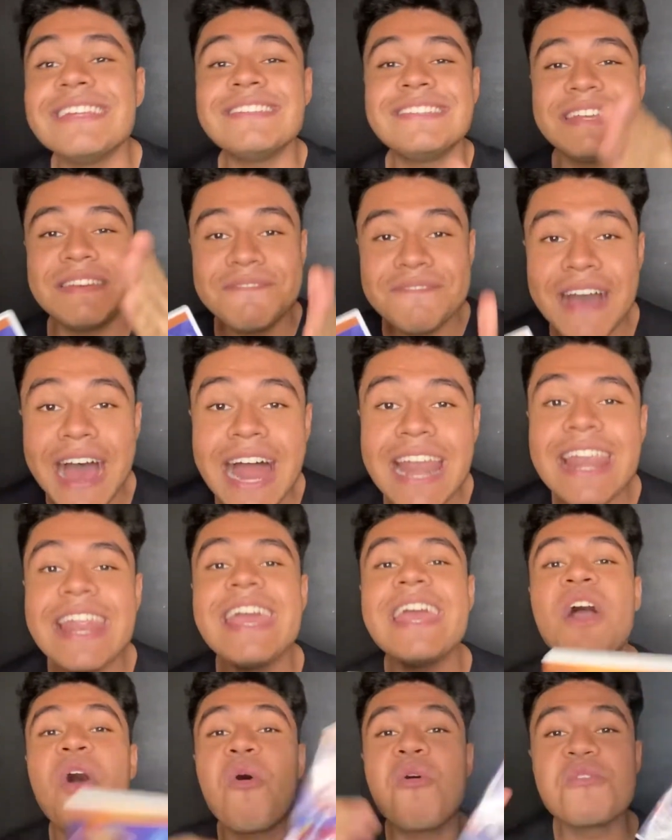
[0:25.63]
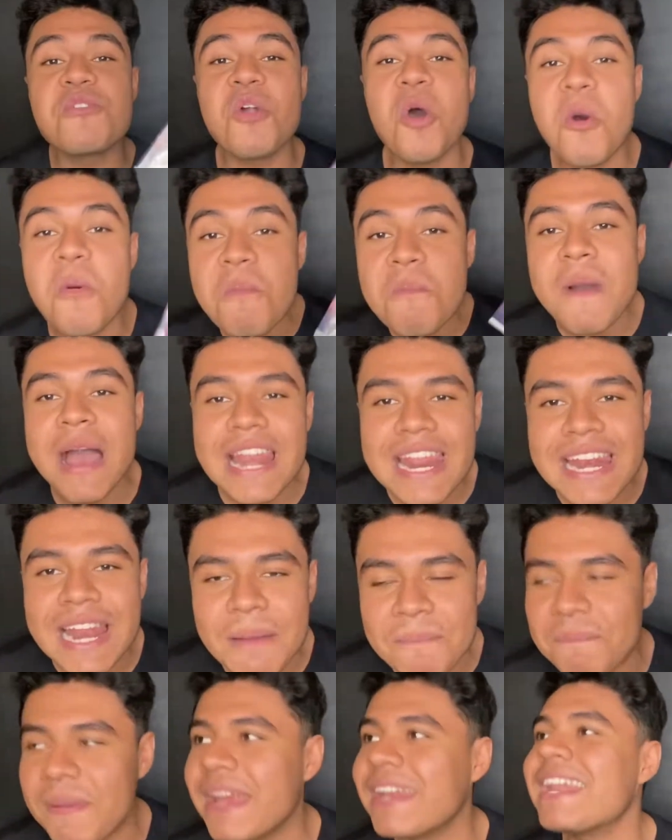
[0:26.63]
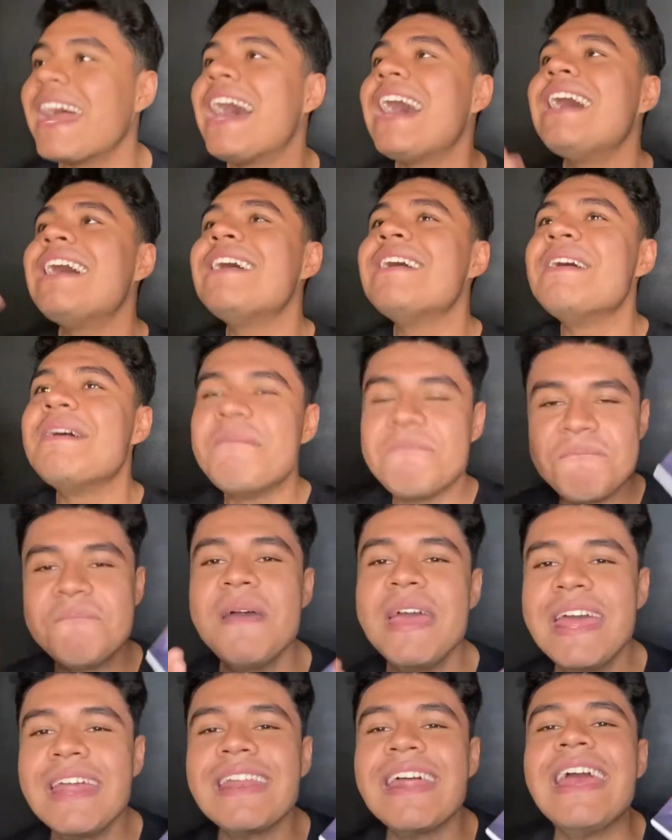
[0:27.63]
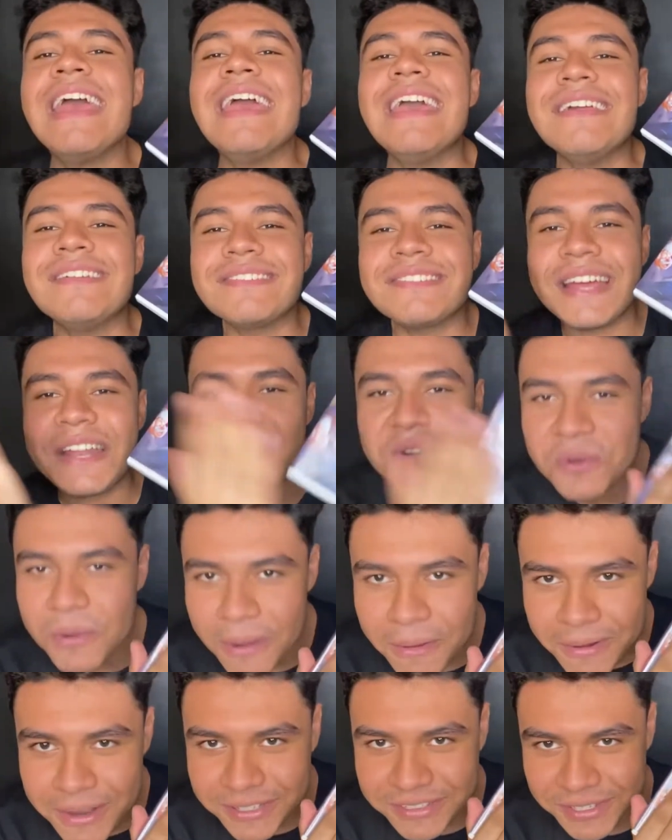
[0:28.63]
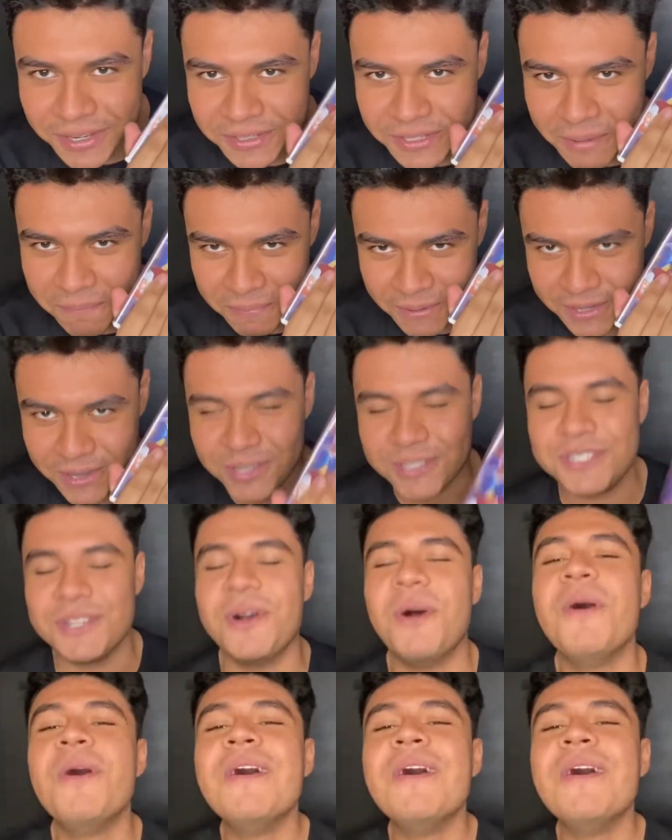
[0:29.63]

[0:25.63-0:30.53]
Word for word: si vale o no vale la pena ver esta nueva versión de Pinocho.